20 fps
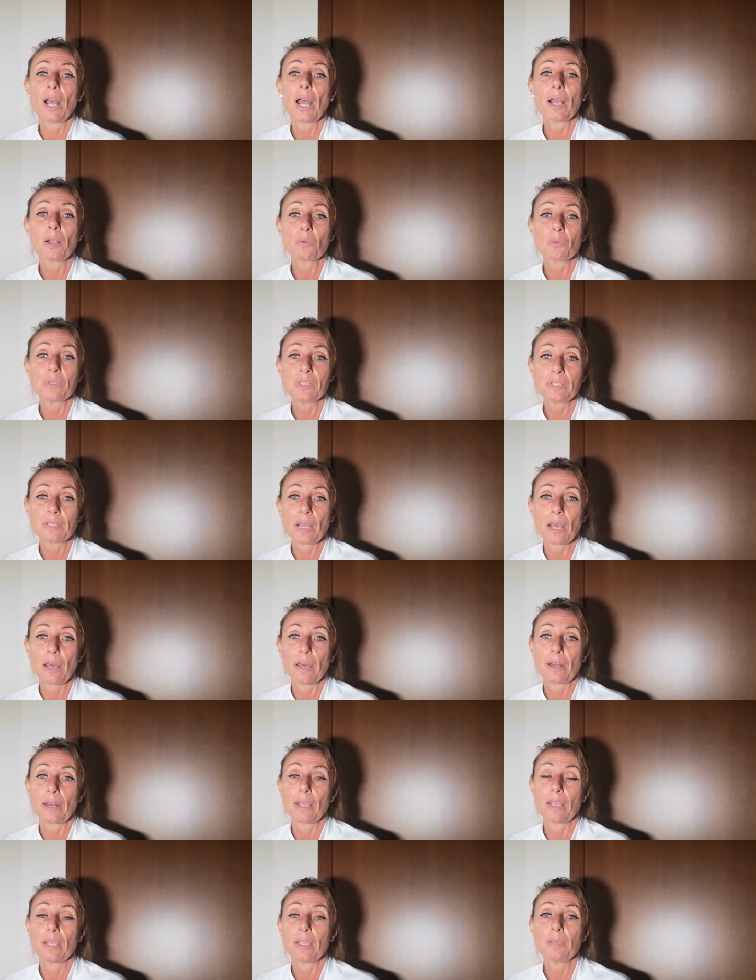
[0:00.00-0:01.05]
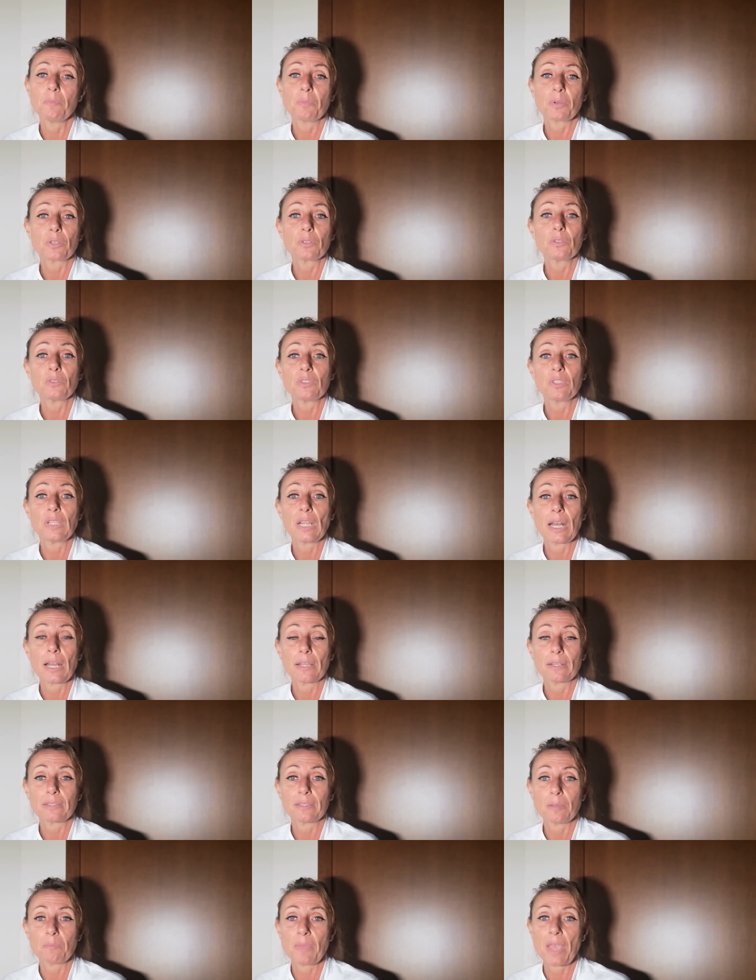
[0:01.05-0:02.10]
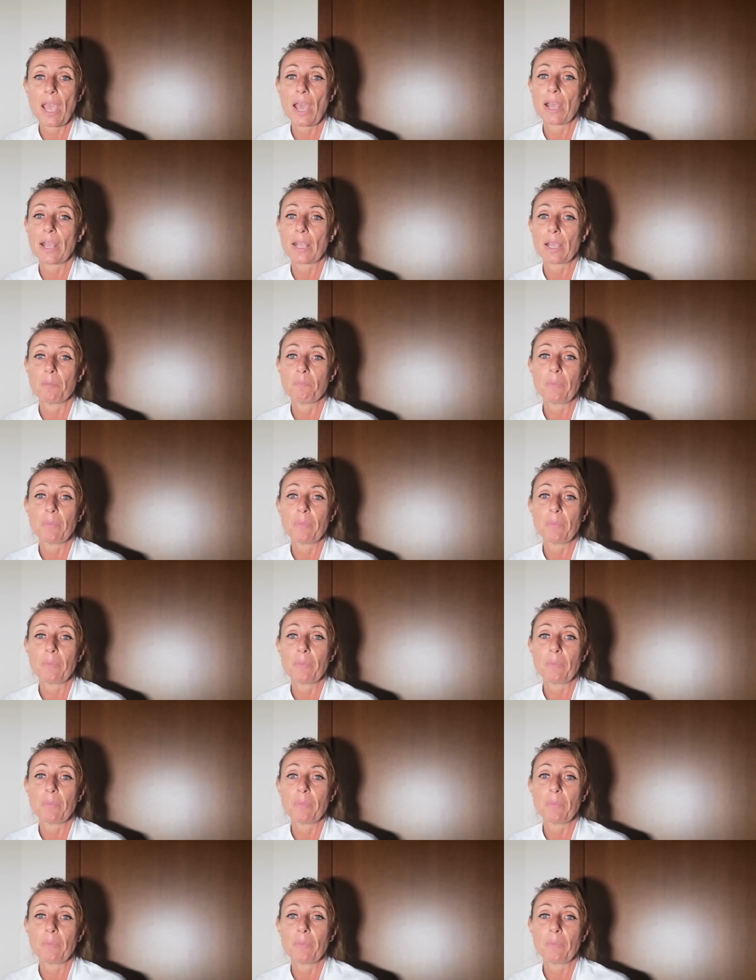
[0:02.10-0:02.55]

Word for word: acquistare i prodotti dell'arte bianca,